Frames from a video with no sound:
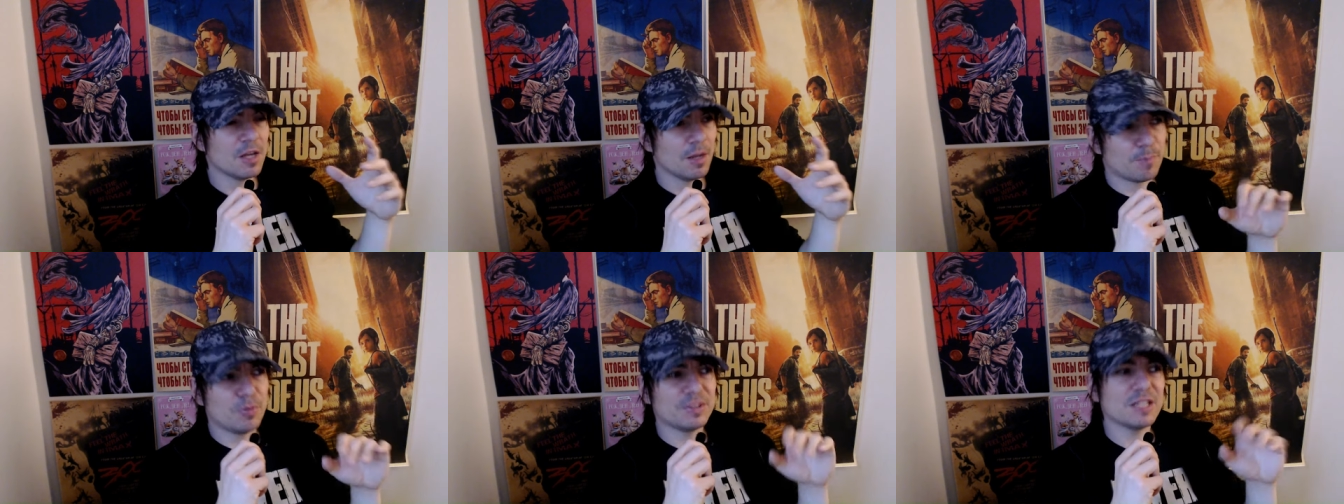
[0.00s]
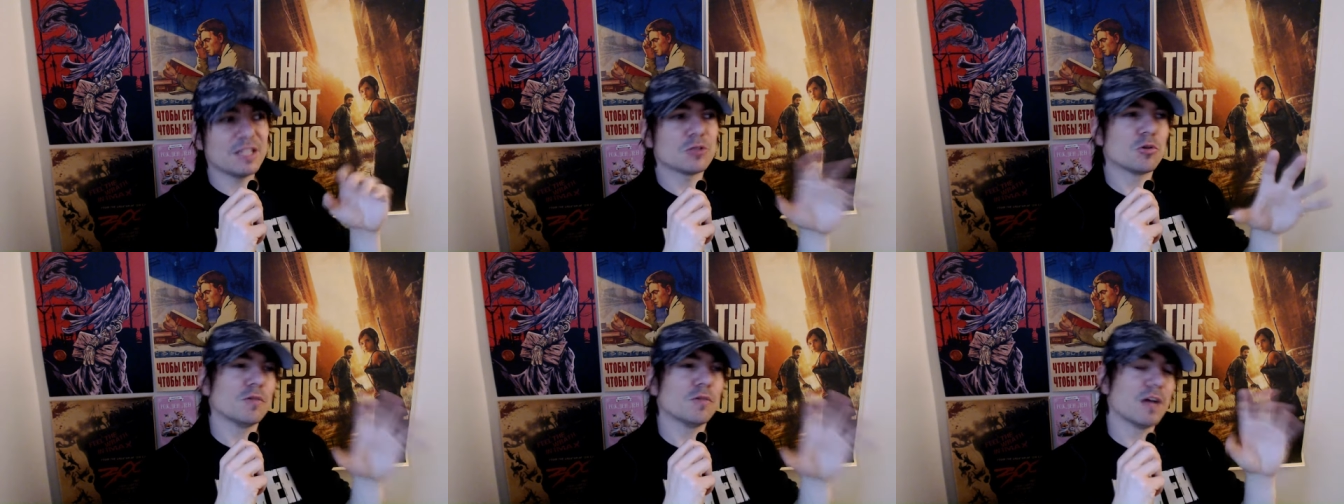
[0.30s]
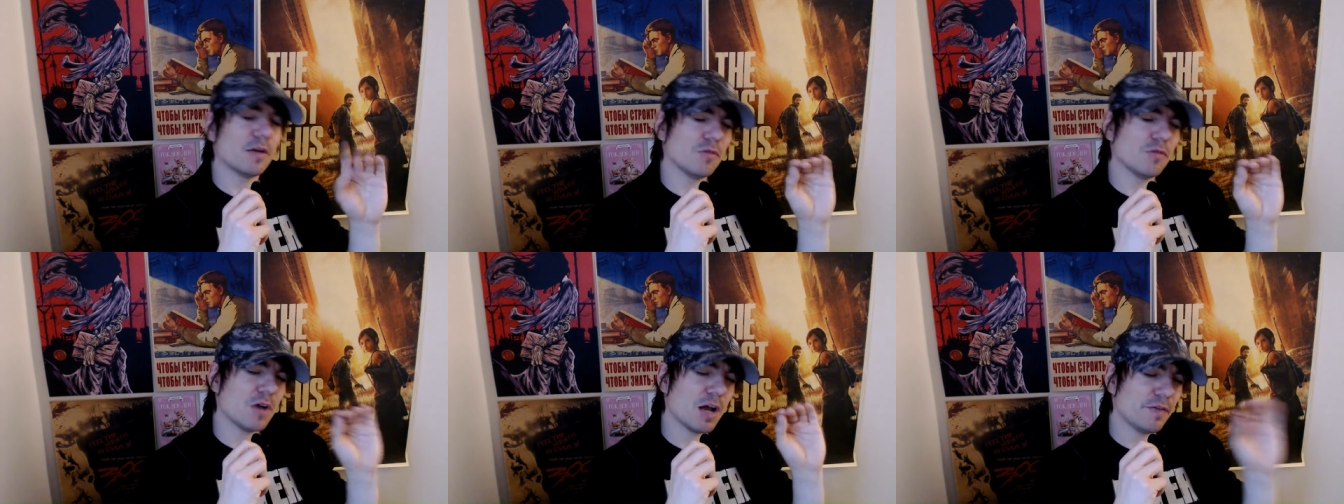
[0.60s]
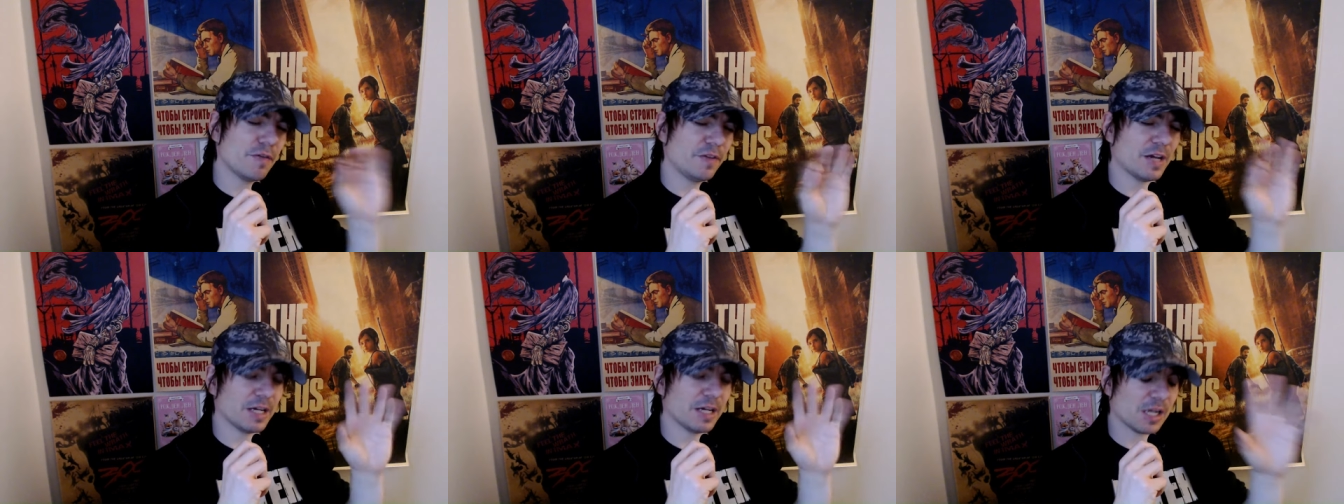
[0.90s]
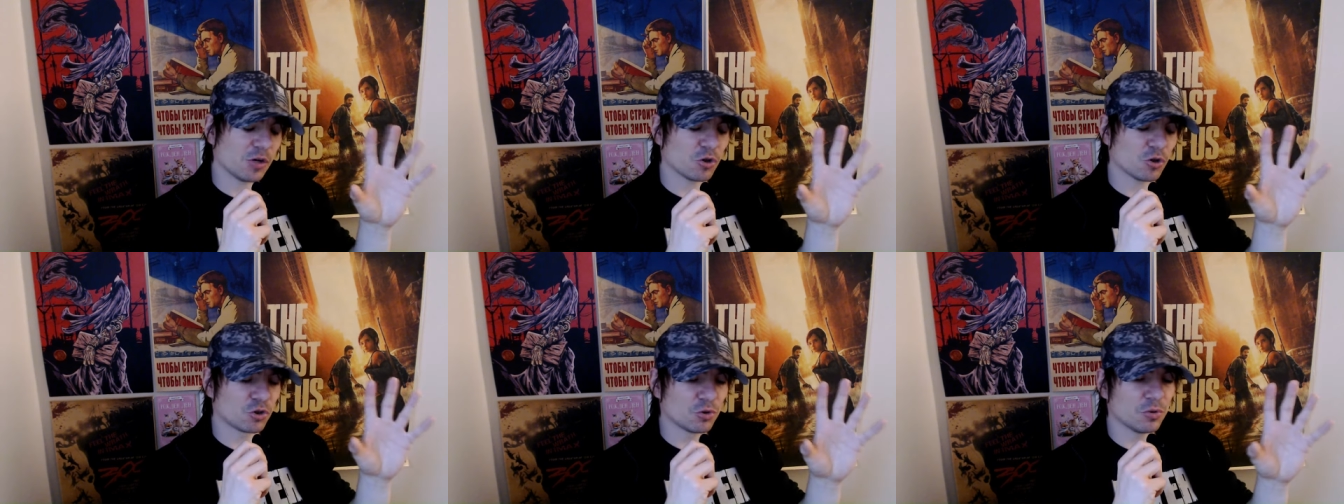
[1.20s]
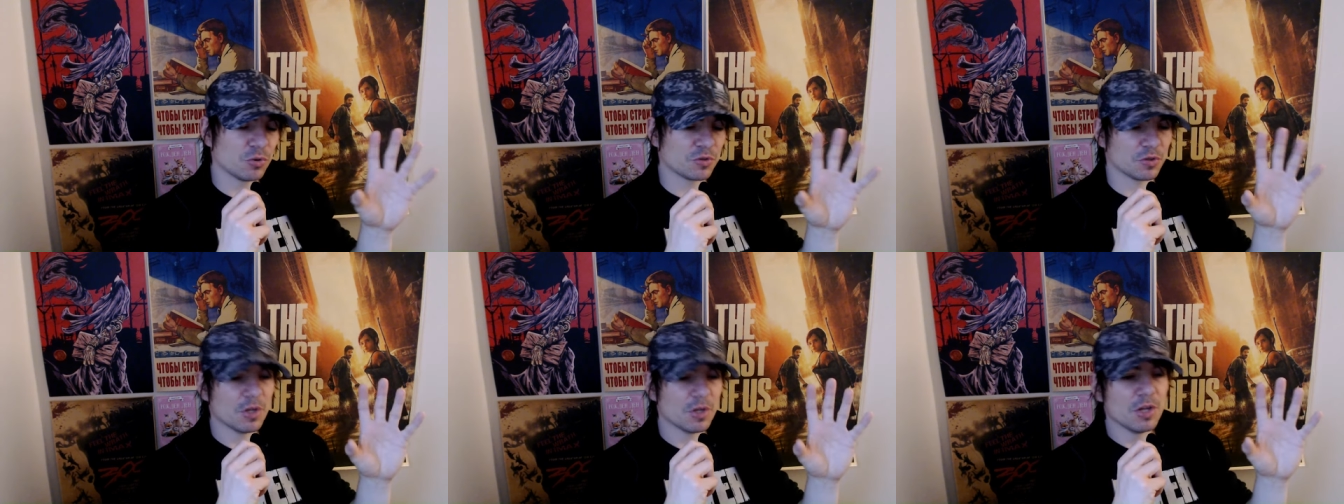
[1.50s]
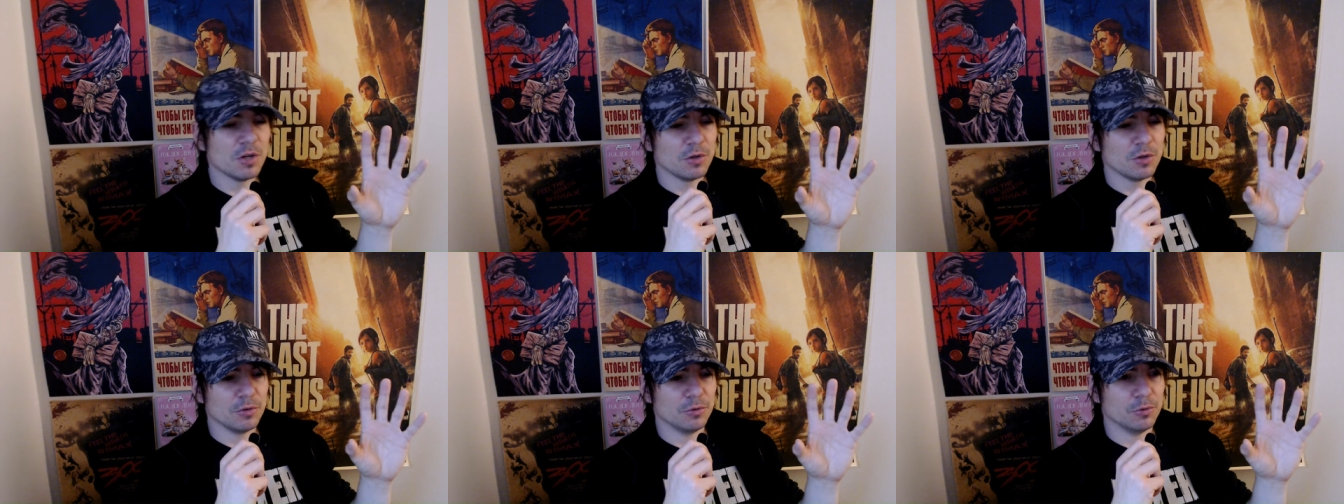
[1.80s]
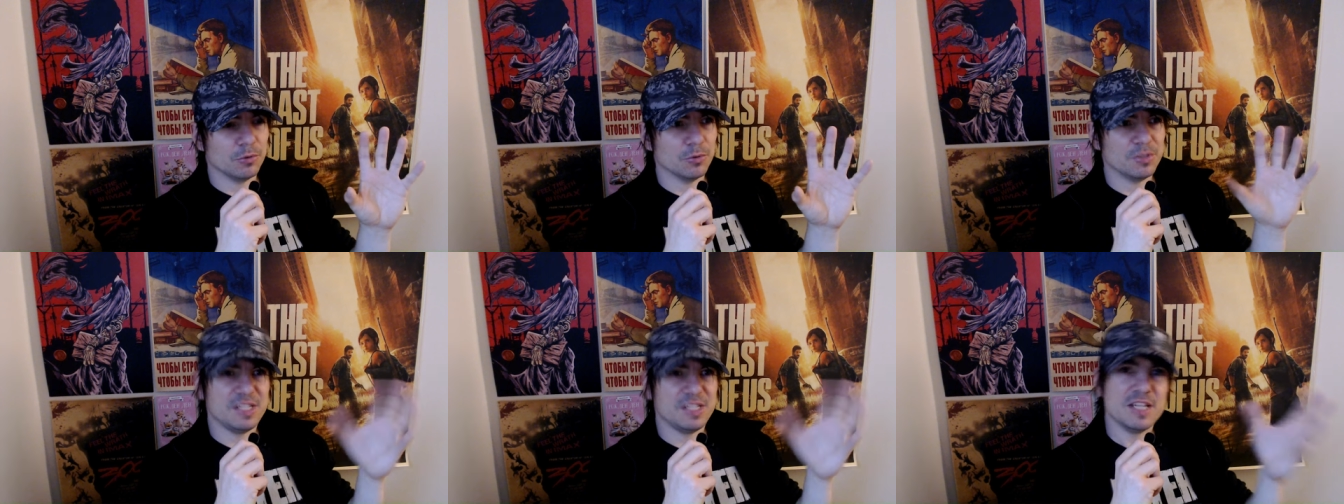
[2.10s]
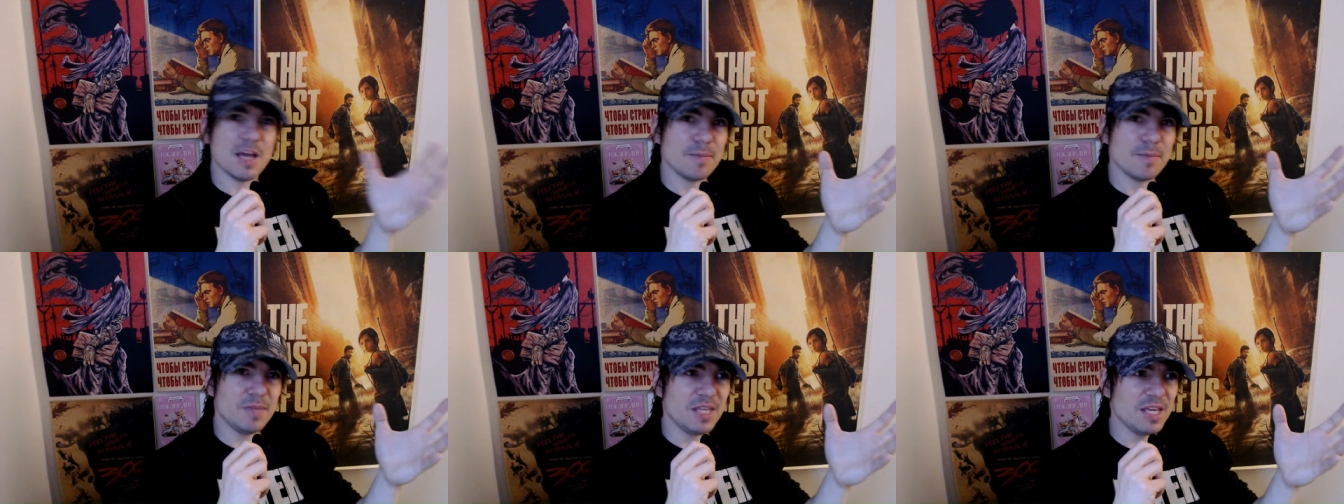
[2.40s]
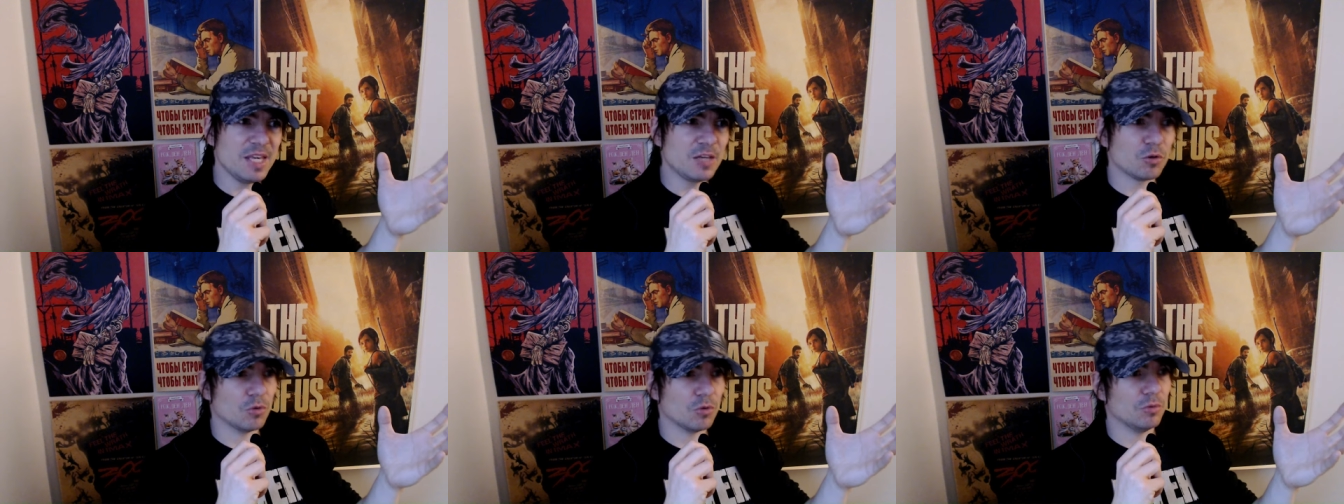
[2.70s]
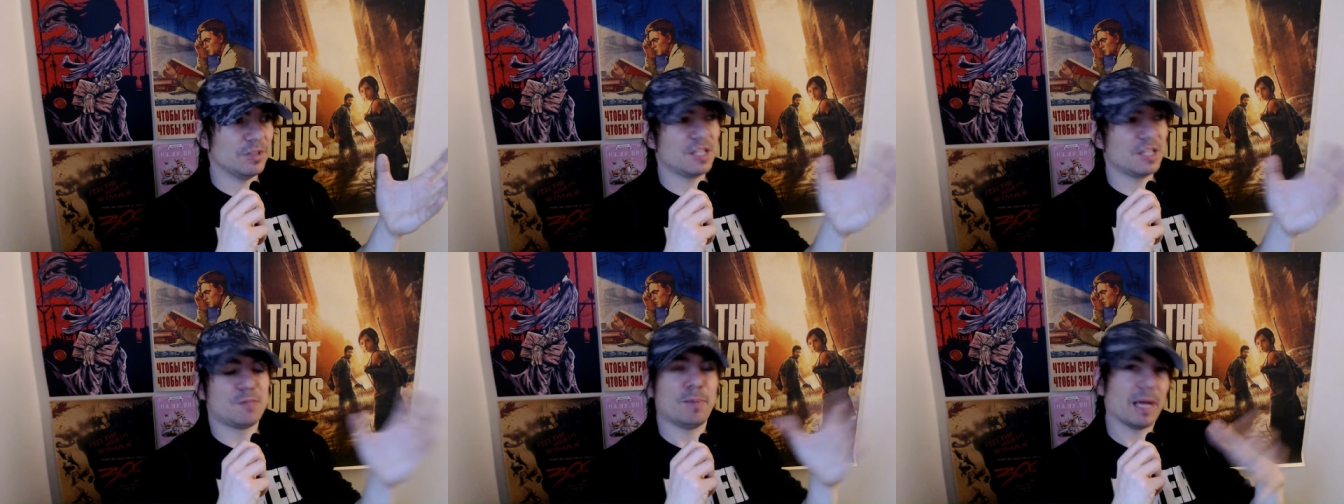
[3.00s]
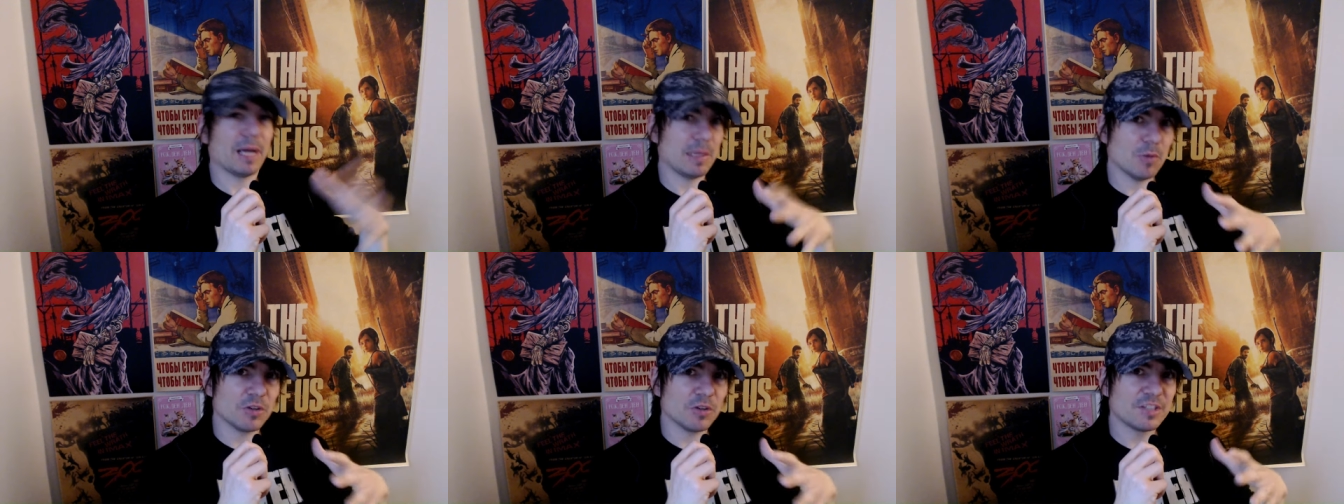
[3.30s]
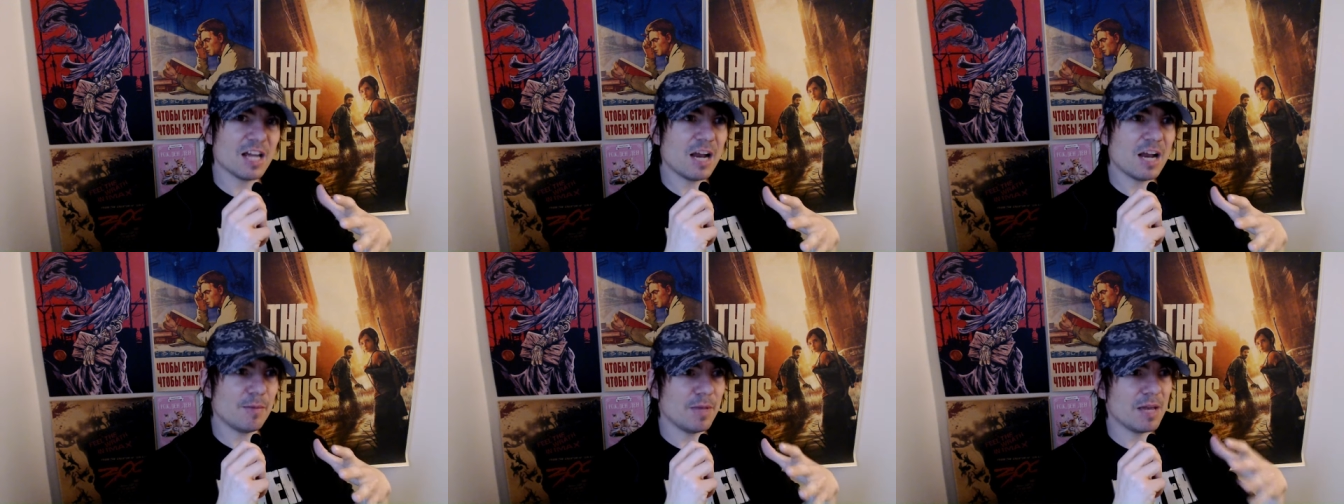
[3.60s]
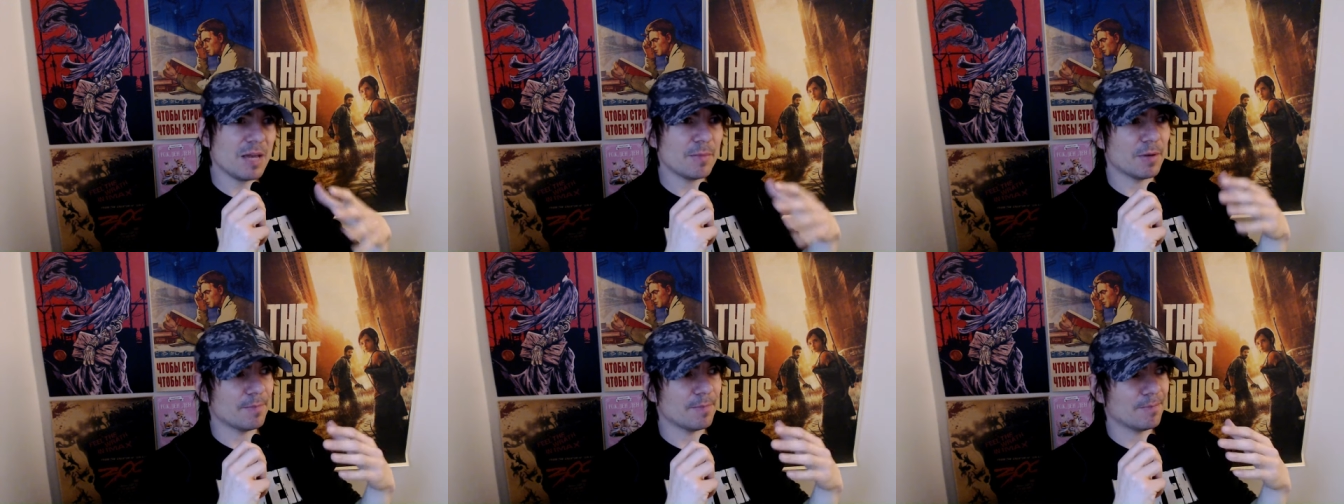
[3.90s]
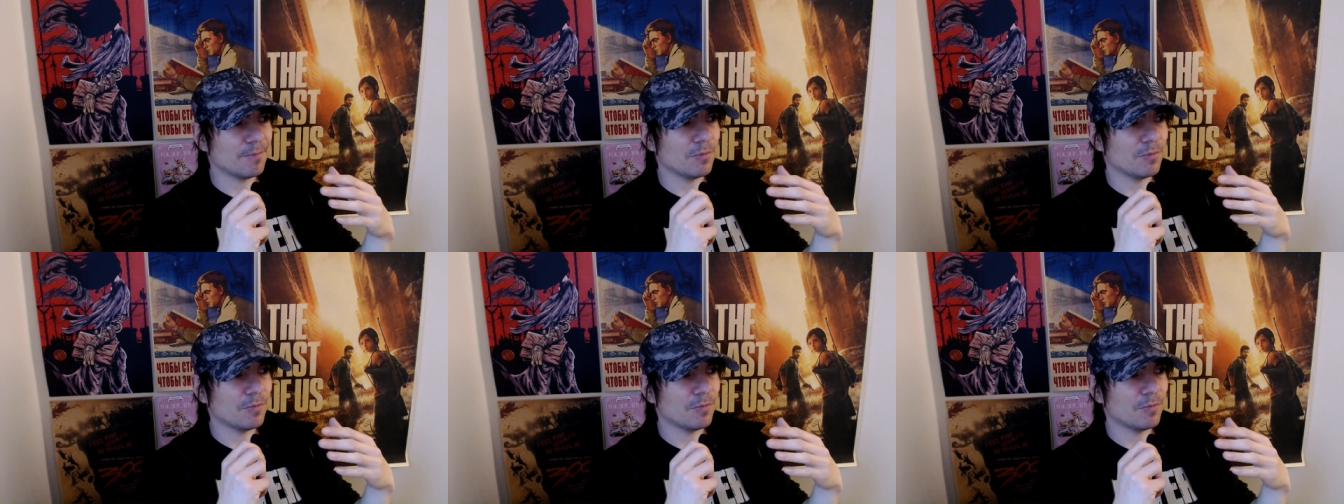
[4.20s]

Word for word: peut-être qu'on va avoir affaire à quelque chose de dynamique, d'expérimental même.